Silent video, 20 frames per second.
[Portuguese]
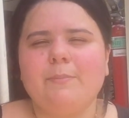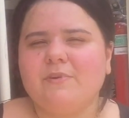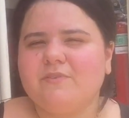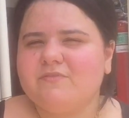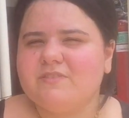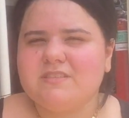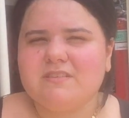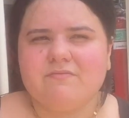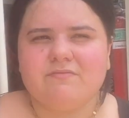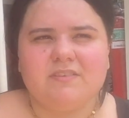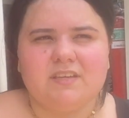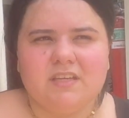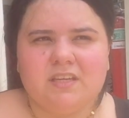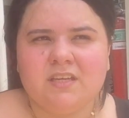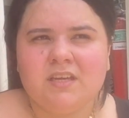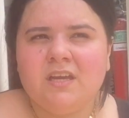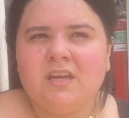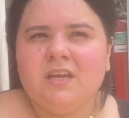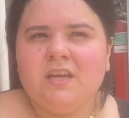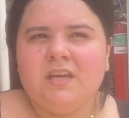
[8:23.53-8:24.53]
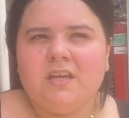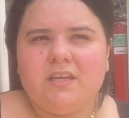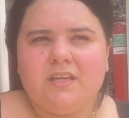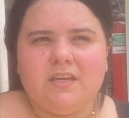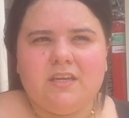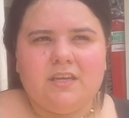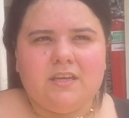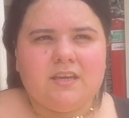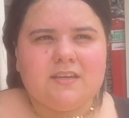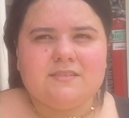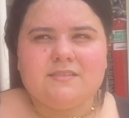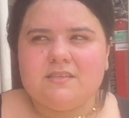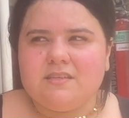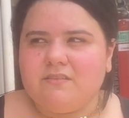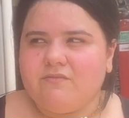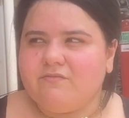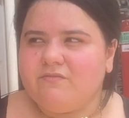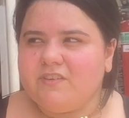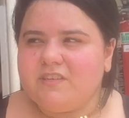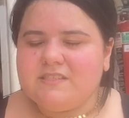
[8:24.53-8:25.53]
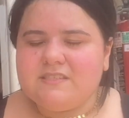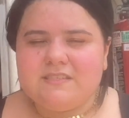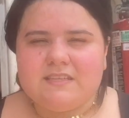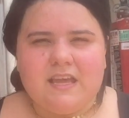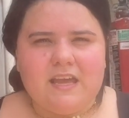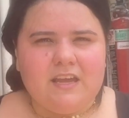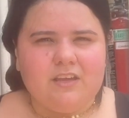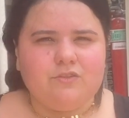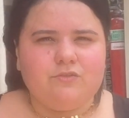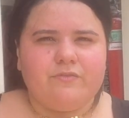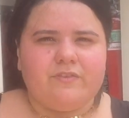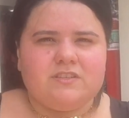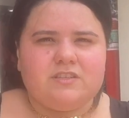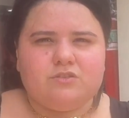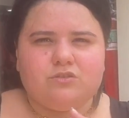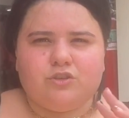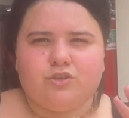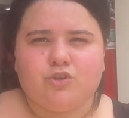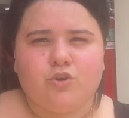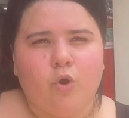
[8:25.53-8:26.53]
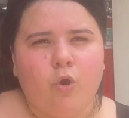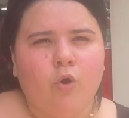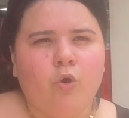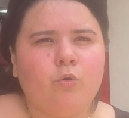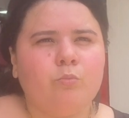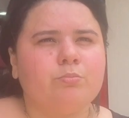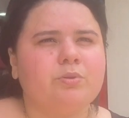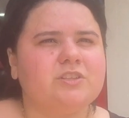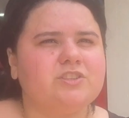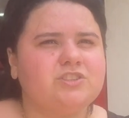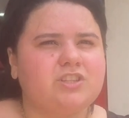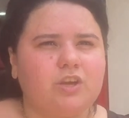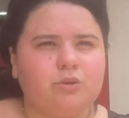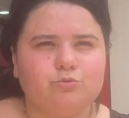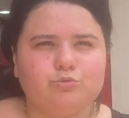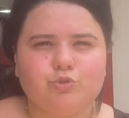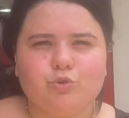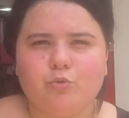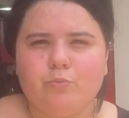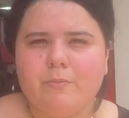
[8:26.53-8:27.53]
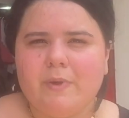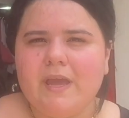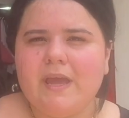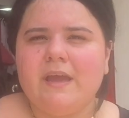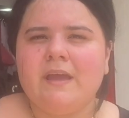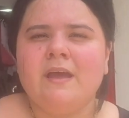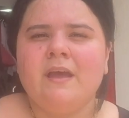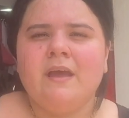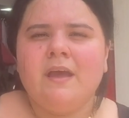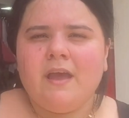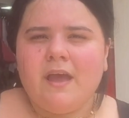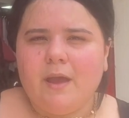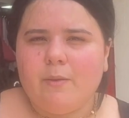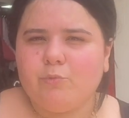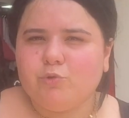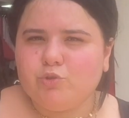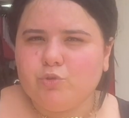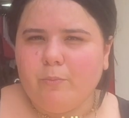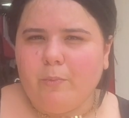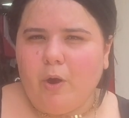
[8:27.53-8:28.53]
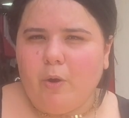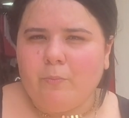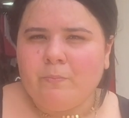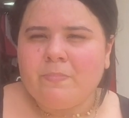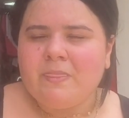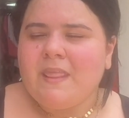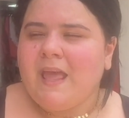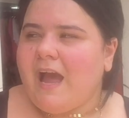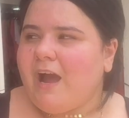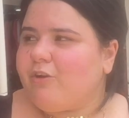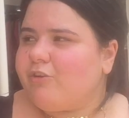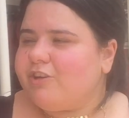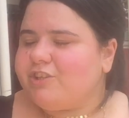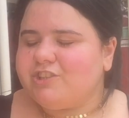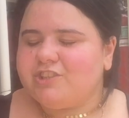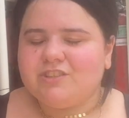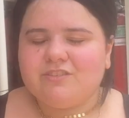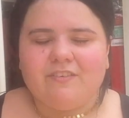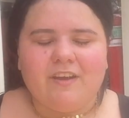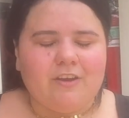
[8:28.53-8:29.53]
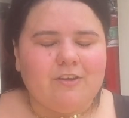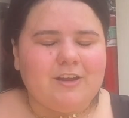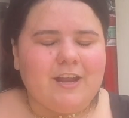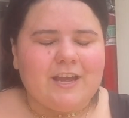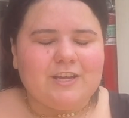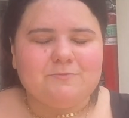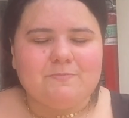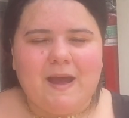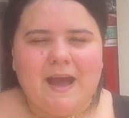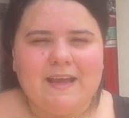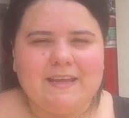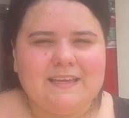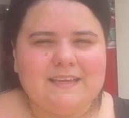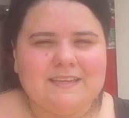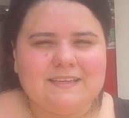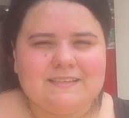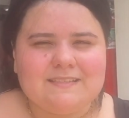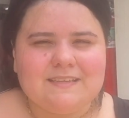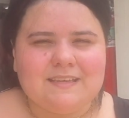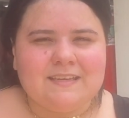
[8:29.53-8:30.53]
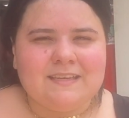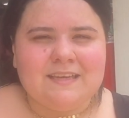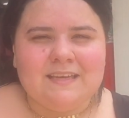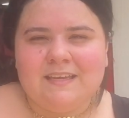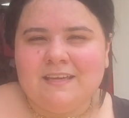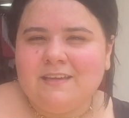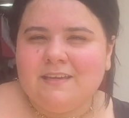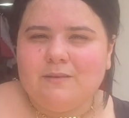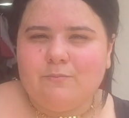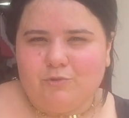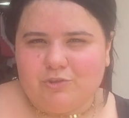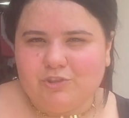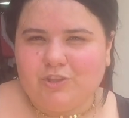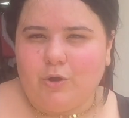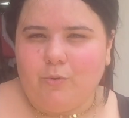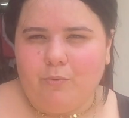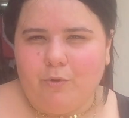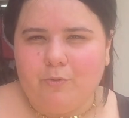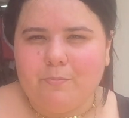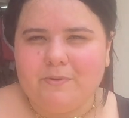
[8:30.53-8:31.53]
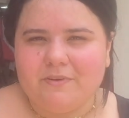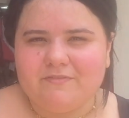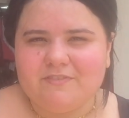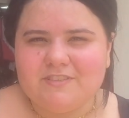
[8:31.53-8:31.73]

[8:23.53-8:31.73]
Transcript: pra você vir e, assim, vir cedo, fazer suas compras, tem onde comer. É muito bom. Agora a gente vai olhar as barraquinhas aqui e mostrar um pouco pra